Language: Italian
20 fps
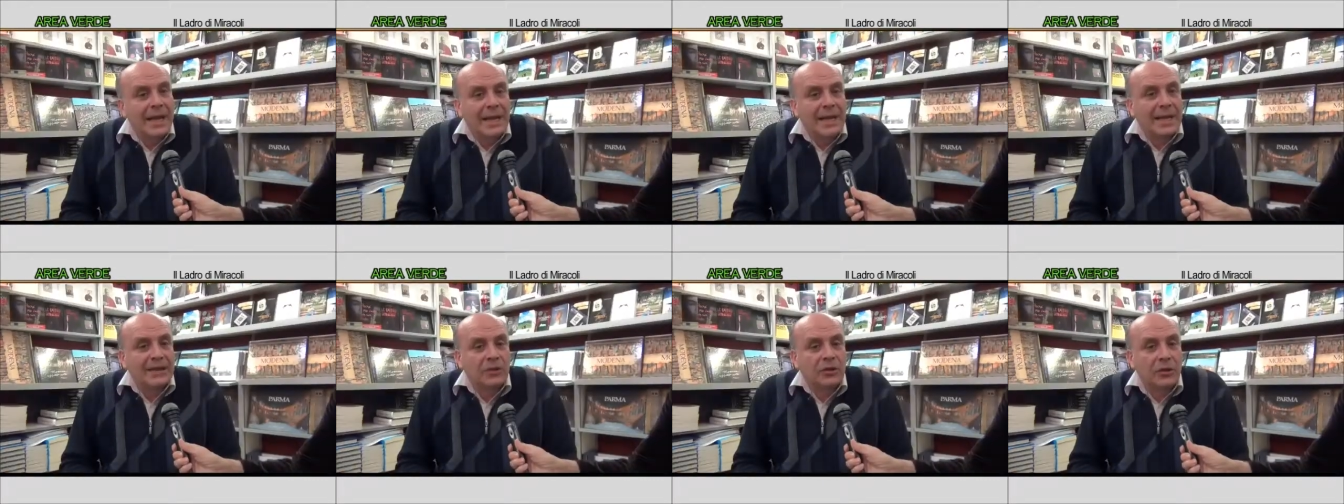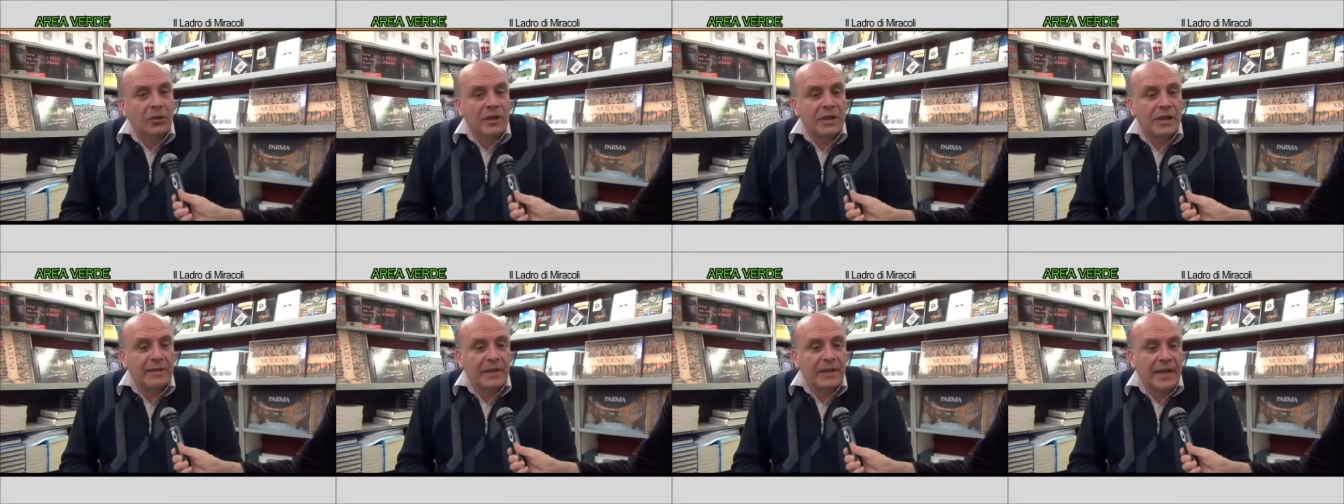La
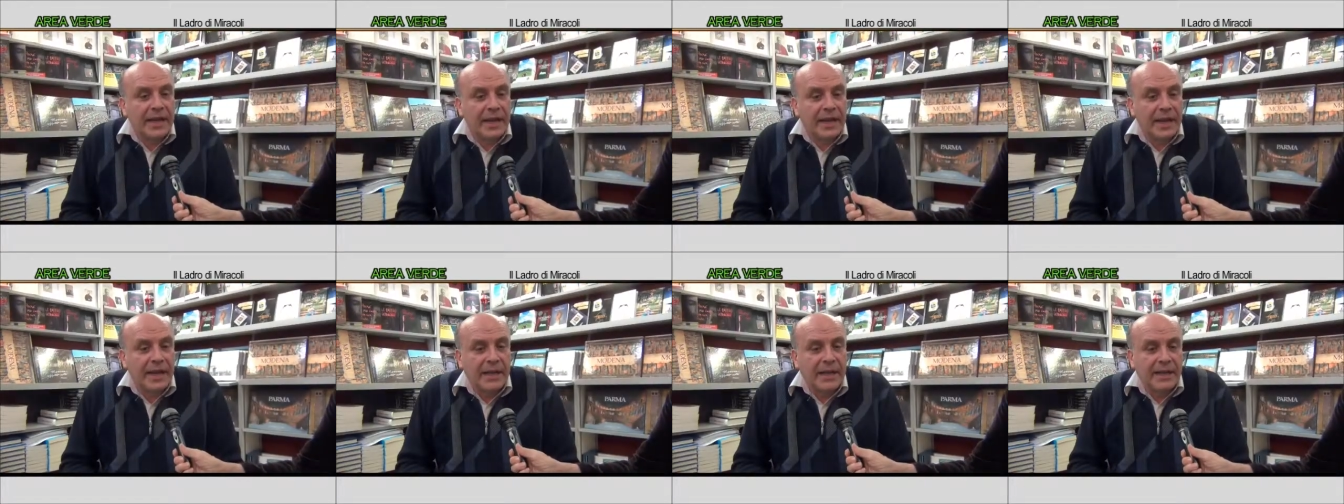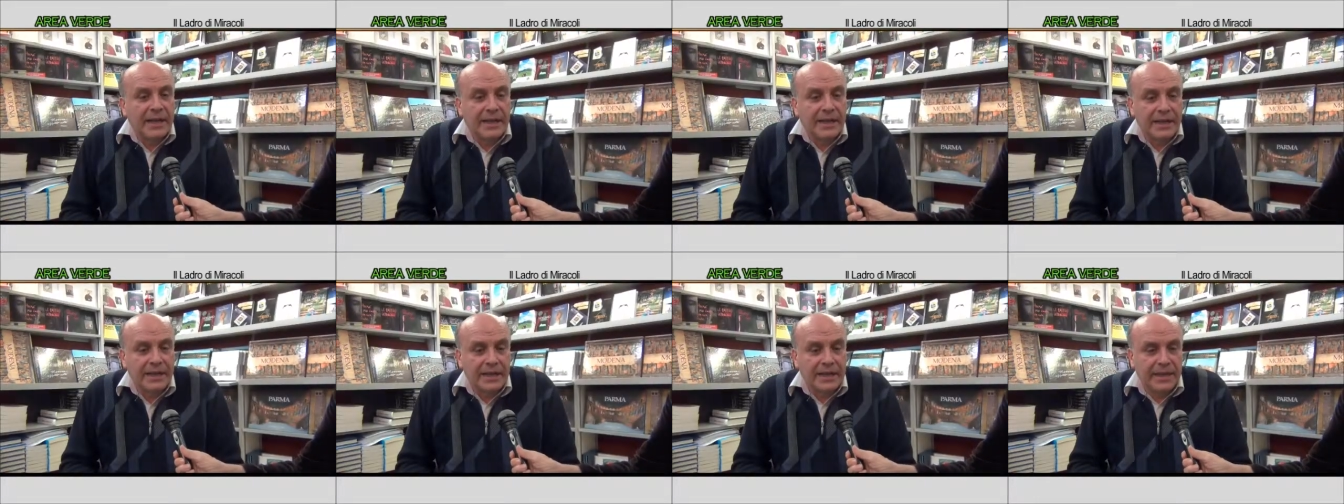storia vera
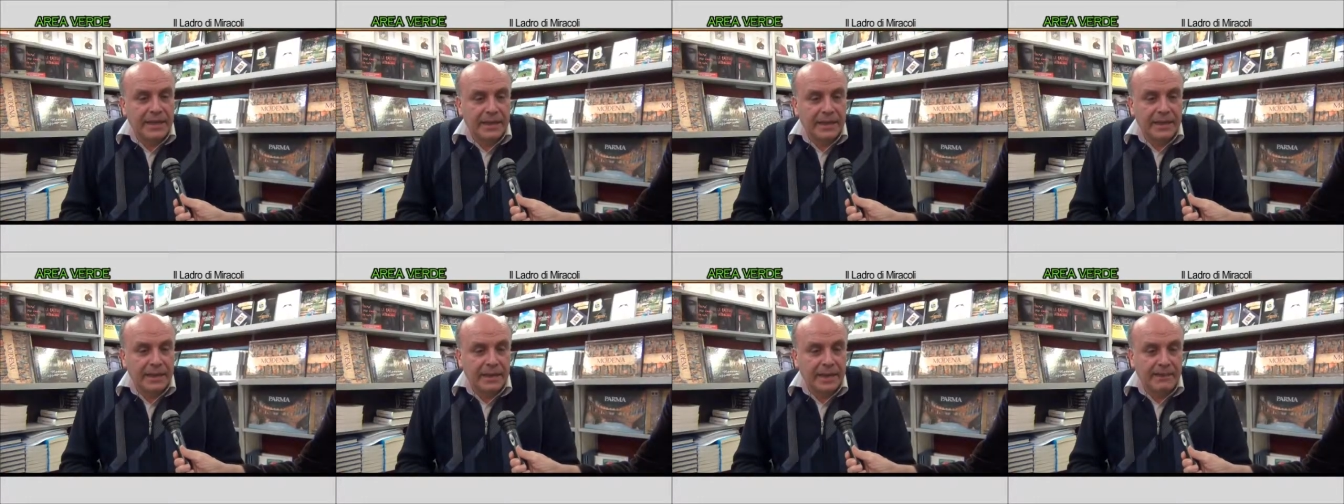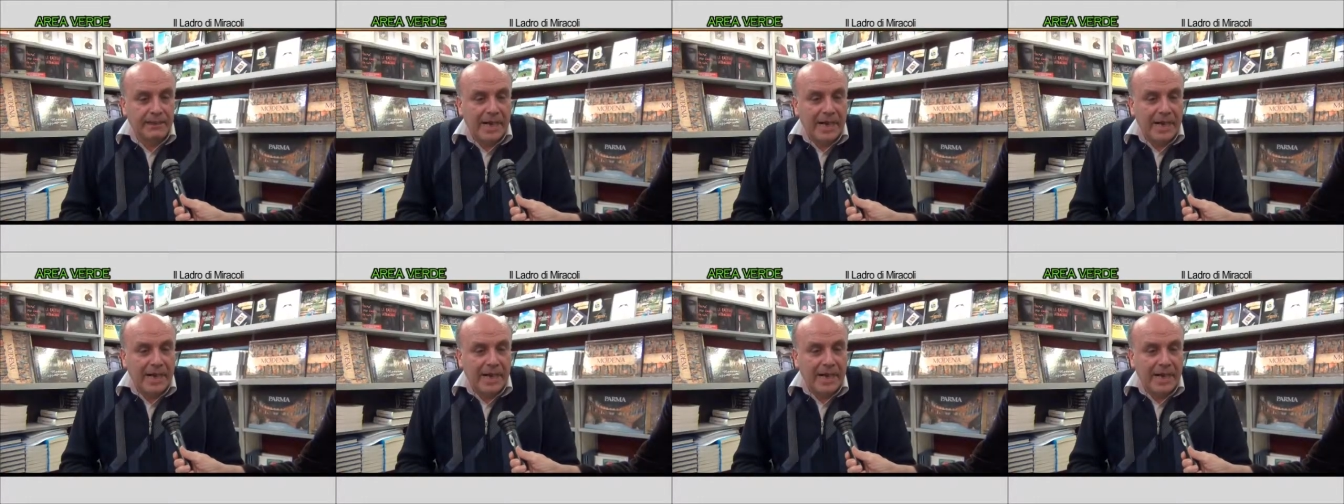che, che,